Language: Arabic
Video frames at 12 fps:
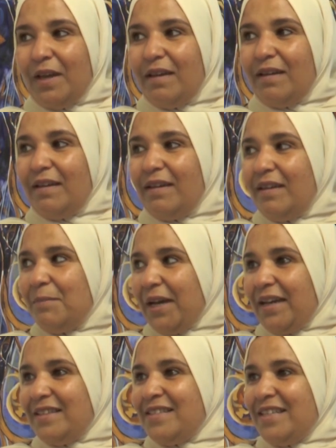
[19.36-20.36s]
آه، ما
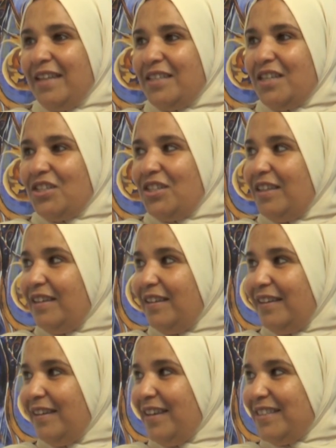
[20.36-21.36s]
كتنسى حتى
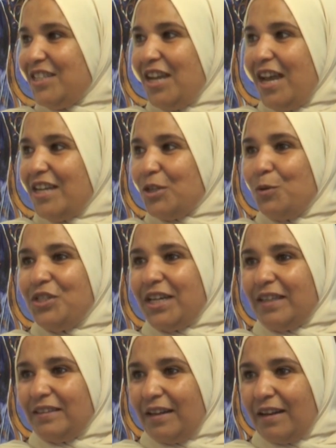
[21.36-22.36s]
شي حتى شي حاجه كلشي
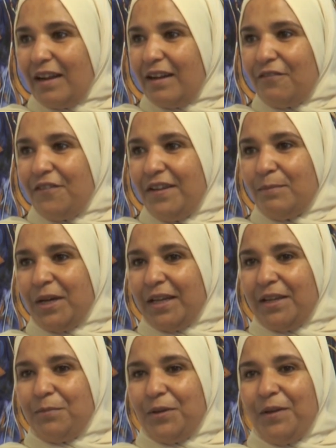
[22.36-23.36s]
كتطرق للفن
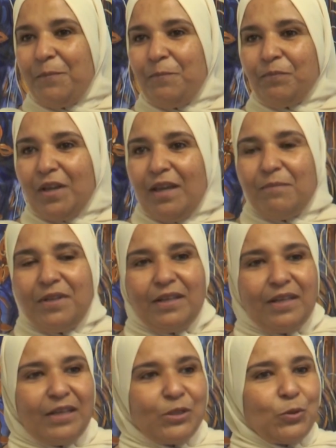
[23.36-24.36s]
المغربي
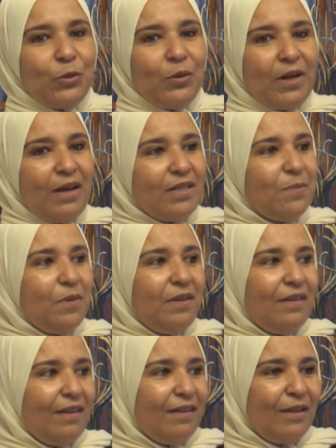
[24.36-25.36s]
من التراث
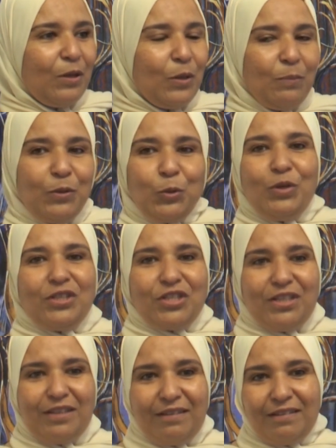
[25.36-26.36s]
من من
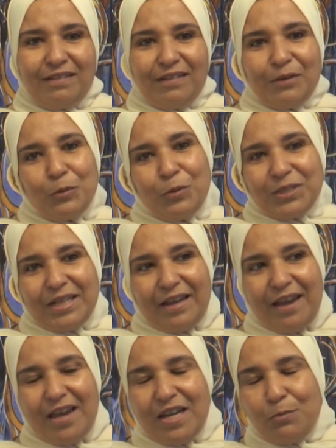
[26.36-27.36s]
كلشي
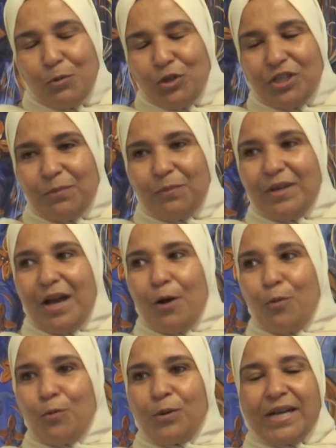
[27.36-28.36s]
وصراحه انا معجبه بها
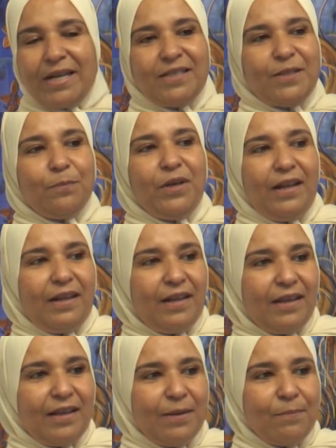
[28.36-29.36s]
وكنتبع
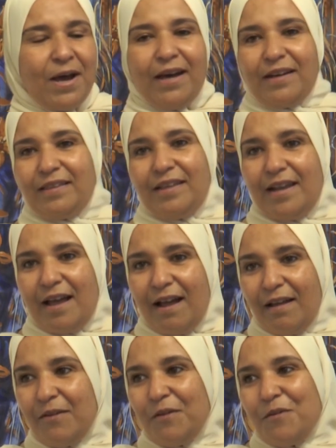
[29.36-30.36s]
المعارض
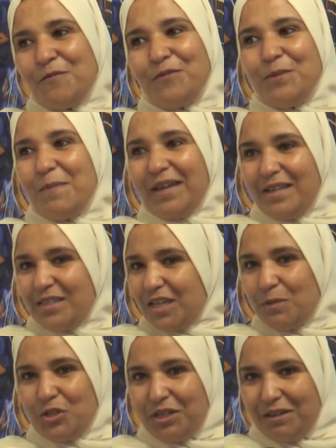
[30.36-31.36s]
ديالها فين ما كانت
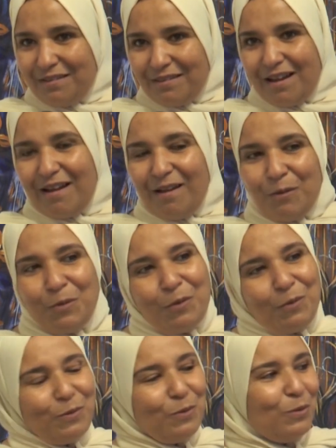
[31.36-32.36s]
كنمشي عندها
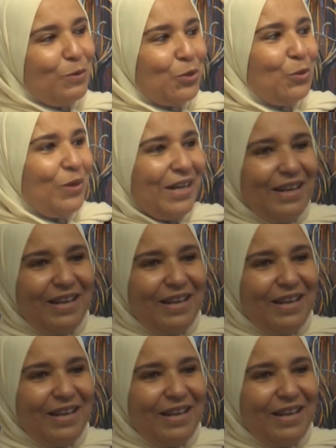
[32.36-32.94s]
وشكرا